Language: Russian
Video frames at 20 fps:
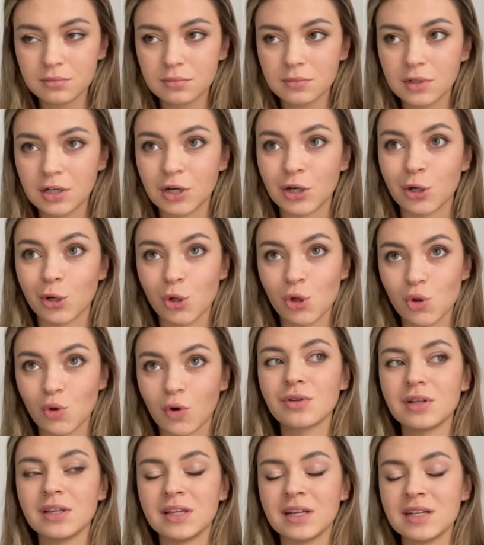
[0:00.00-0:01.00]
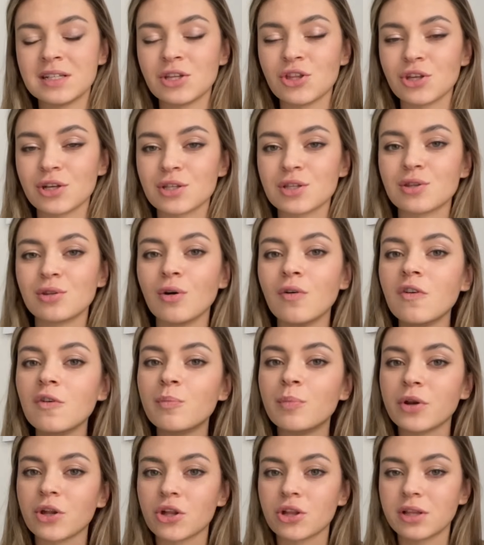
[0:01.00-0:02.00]
хорошо. Я сейчас снова
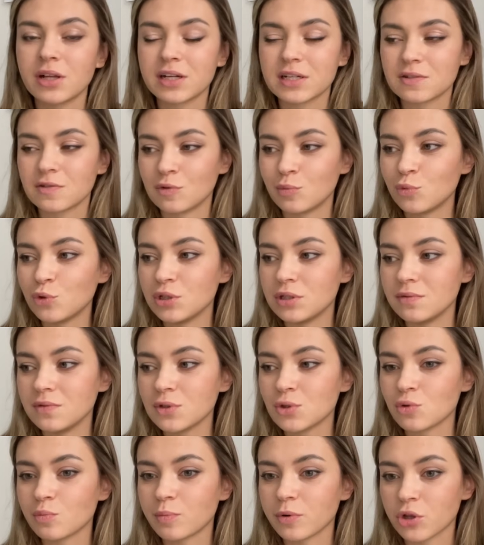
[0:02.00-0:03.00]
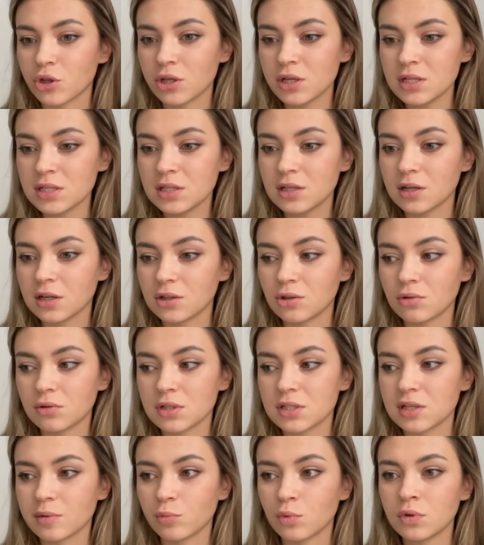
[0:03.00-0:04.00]
пришла к своему девизу по жизни, который
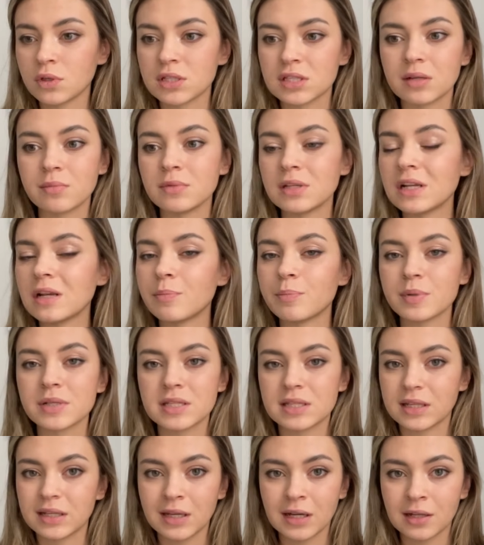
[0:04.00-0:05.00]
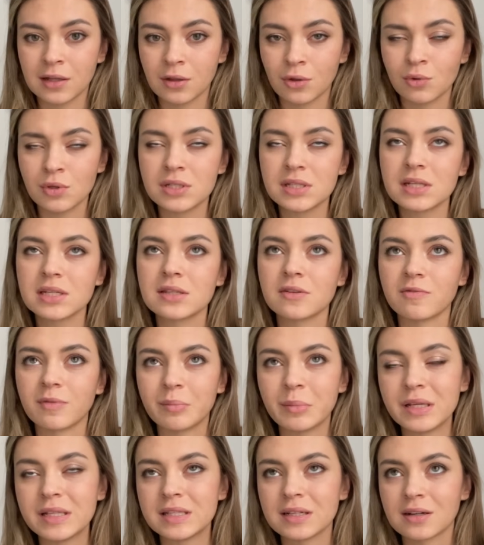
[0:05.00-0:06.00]
со мной на самом деле постоянно. Но, естественно, в
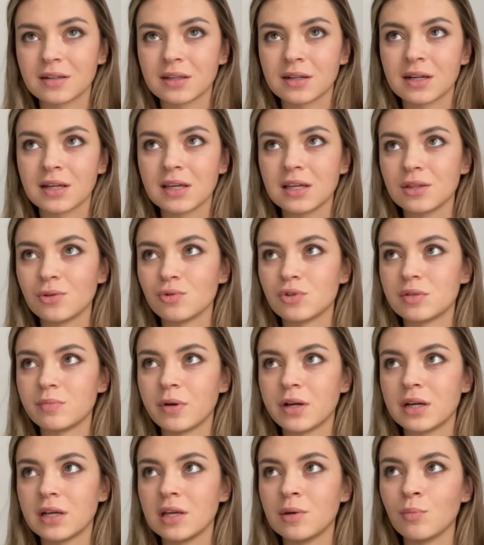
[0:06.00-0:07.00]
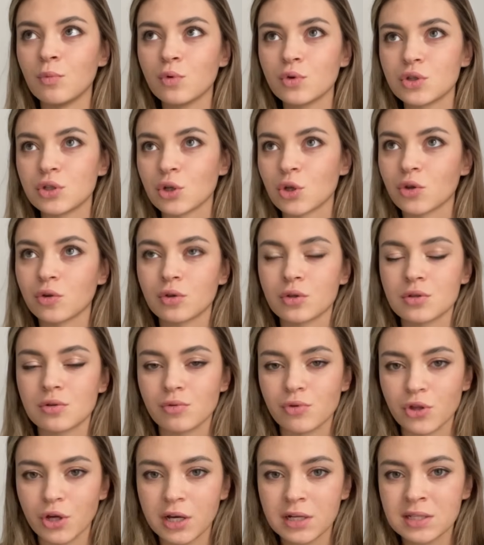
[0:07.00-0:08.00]
моменте, когда какие-то у тебя эмоции, что-то
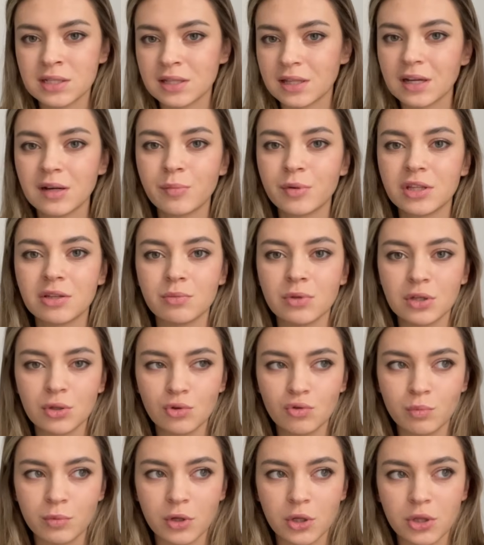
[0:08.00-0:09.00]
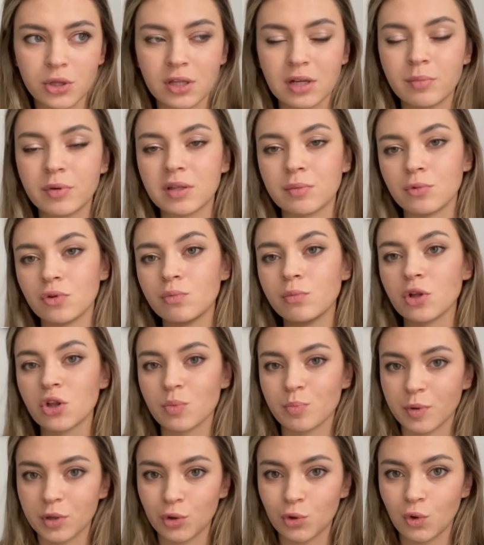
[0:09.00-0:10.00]
случается, ты об этом не думаешь, ты об этом думаешь
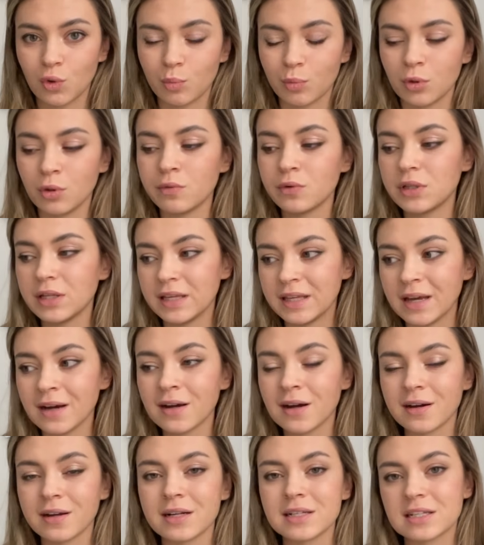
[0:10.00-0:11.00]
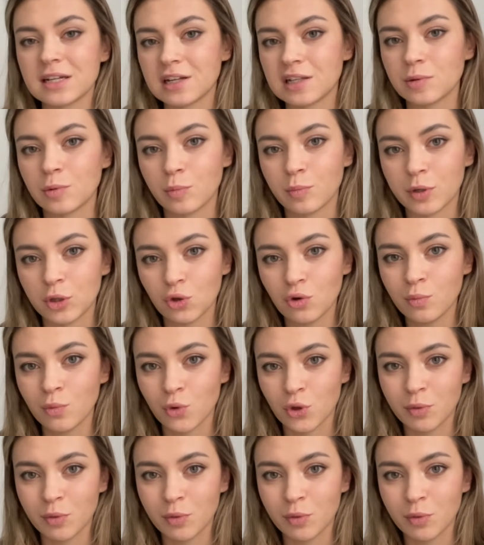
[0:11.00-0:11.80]
потом. Но вот я как раз к этому потом уже